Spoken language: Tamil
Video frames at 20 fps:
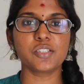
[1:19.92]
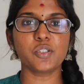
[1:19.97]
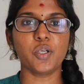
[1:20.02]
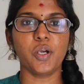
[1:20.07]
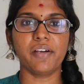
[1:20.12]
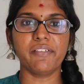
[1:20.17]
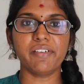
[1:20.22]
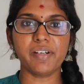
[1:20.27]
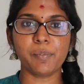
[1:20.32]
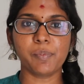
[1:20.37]
ஸோ
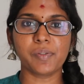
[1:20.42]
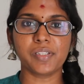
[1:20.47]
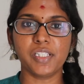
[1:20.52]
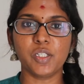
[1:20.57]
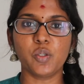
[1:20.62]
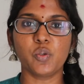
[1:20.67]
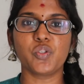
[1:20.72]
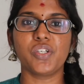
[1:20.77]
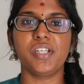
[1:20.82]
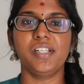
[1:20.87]
அவரை
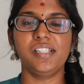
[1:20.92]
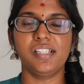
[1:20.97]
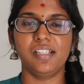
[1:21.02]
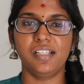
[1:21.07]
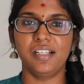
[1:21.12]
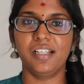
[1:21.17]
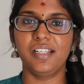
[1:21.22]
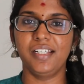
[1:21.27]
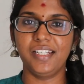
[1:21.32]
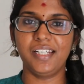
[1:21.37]
பற்றி கொஞ்சம் இன்
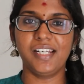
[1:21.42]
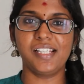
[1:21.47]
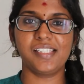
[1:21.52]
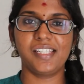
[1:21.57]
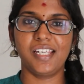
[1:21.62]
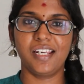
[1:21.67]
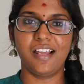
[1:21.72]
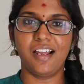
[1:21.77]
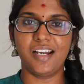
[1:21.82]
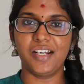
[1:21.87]

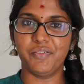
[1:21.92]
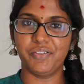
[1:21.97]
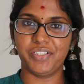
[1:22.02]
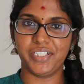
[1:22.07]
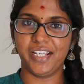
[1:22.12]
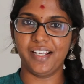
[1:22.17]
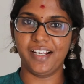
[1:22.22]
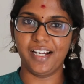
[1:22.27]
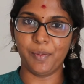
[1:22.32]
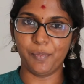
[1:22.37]
இன்ட்ரெஸ்டிங்கான
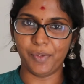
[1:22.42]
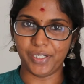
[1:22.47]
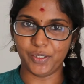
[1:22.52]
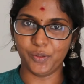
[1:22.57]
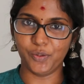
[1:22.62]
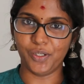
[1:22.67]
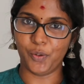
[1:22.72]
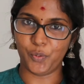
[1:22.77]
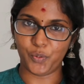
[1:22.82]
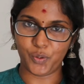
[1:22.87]
விஷயங்களை
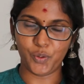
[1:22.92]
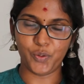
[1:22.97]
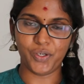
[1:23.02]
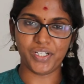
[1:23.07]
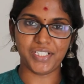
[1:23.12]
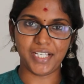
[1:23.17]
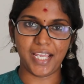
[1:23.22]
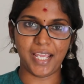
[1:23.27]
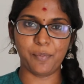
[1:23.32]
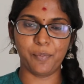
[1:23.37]
மட்டும் நான் உங்களோட
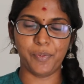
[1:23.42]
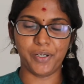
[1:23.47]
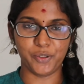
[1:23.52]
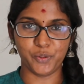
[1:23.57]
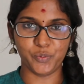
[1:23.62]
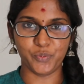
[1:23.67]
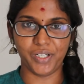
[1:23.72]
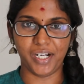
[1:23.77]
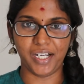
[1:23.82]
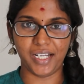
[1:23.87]
ஷேர்
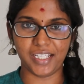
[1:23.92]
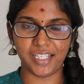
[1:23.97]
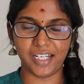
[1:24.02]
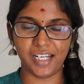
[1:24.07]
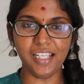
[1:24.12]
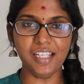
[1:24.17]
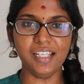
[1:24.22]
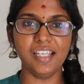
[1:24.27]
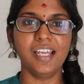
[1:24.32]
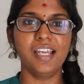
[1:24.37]
பண்ணணும்னு
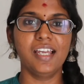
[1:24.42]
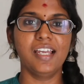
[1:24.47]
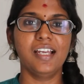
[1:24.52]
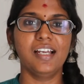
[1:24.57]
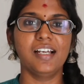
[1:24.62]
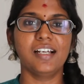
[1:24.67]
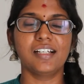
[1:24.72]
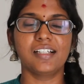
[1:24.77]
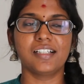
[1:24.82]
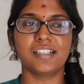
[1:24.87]
நினைக்கிறேன்
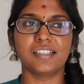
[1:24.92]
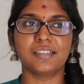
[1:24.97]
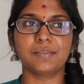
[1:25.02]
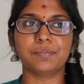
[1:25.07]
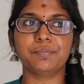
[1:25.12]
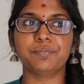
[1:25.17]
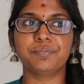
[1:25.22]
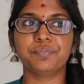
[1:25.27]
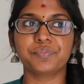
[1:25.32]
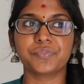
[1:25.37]

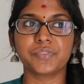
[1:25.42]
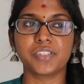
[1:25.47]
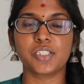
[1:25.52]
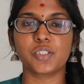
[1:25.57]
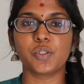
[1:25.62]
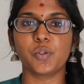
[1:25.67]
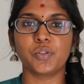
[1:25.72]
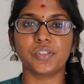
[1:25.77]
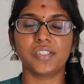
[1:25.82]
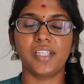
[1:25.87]

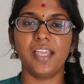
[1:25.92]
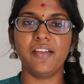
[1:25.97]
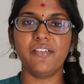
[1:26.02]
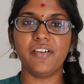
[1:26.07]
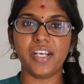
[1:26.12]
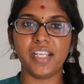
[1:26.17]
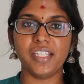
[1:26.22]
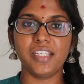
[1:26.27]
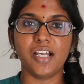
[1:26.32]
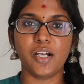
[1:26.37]
ஸோ
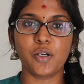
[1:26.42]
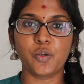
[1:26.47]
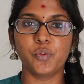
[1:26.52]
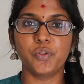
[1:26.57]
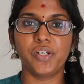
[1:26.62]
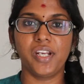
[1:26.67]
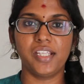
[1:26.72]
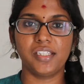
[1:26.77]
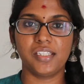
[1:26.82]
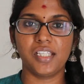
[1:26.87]

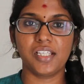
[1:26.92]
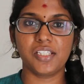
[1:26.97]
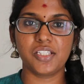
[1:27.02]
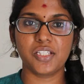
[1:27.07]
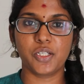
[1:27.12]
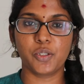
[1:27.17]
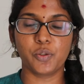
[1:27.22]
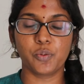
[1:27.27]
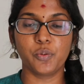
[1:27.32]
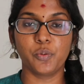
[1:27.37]
தேவரையாக்கும்
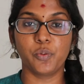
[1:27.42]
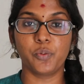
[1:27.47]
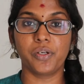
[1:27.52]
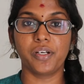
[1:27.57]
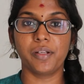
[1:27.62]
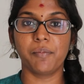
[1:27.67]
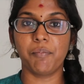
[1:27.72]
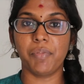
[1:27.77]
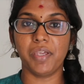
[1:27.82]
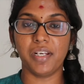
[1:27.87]
நேதாஜிக்கும்
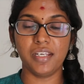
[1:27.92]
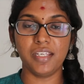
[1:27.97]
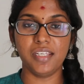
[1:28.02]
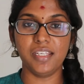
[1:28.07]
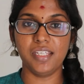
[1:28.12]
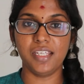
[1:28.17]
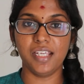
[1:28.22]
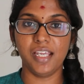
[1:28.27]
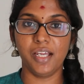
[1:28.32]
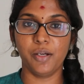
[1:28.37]
ஒரு
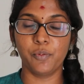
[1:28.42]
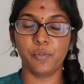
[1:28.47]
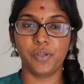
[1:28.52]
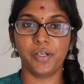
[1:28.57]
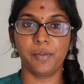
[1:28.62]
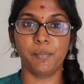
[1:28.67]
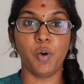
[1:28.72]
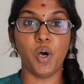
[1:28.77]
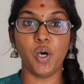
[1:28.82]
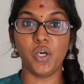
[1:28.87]
பெரிய
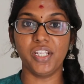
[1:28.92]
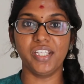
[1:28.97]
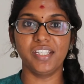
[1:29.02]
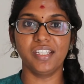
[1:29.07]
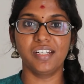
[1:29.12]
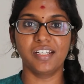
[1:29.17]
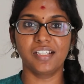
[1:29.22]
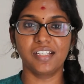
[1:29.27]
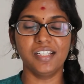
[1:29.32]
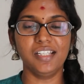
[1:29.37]
ஒரு
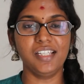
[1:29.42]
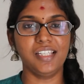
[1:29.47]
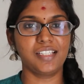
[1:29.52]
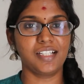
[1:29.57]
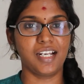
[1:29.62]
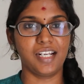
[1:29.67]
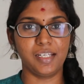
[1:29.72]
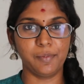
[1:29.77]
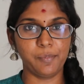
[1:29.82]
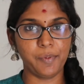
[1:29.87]
பாண்டிங் இருக்குது அது
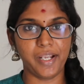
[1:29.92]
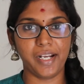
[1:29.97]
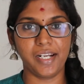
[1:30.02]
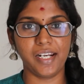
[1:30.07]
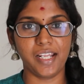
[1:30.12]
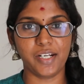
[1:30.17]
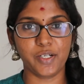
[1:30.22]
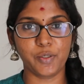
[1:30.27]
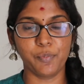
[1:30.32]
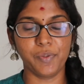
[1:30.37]
கண்டிப்பாக
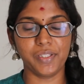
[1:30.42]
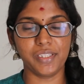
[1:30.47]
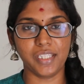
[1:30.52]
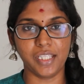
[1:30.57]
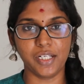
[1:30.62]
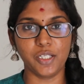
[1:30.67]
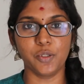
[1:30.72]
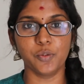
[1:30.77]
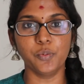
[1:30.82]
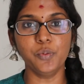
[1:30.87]
எல்லாருக்குமே
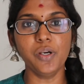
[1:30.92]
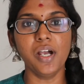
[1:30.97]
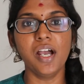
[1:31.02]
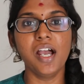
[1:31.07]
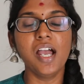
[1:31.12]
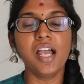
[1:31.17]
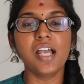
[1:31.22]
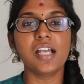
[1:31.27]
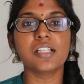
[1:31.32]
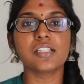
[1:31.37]
தெரியும்
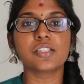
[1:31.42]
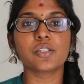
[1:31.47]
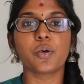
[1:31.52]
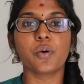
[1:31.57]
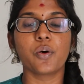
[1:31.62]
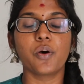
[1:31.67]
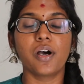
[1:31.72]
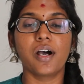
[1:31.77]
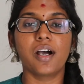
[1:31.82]
ஸோ